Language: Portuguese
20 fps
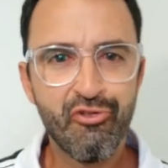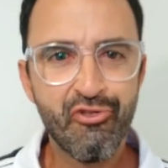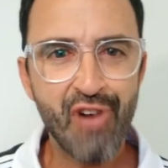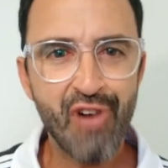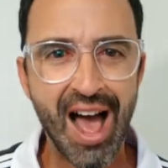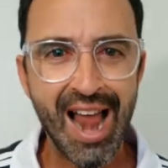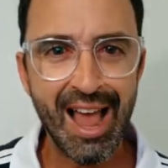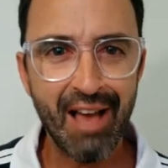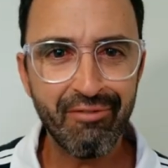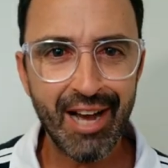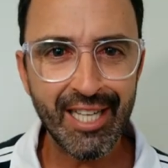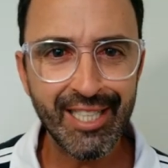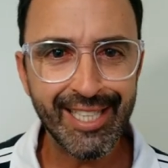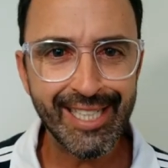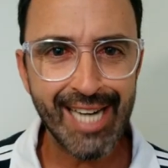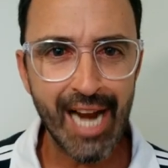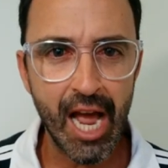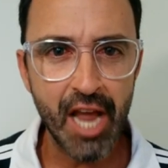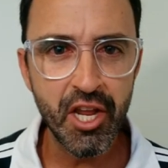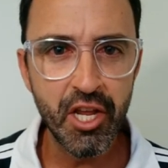Fala
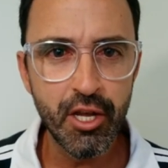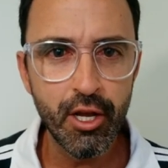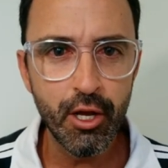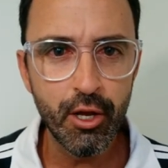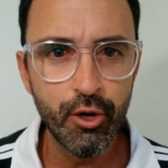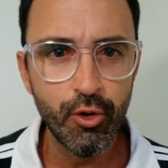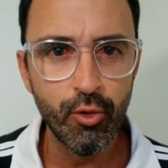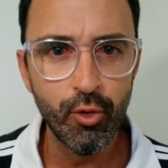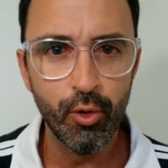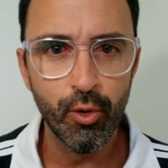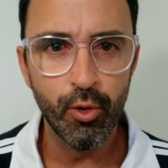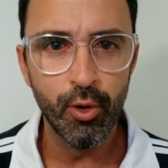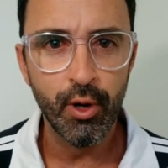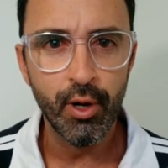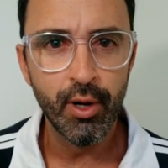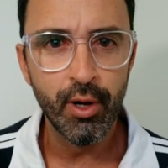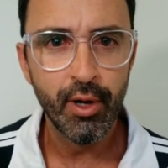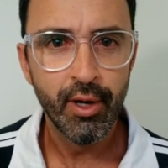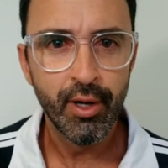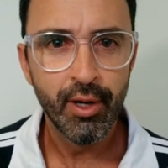Vascaíno!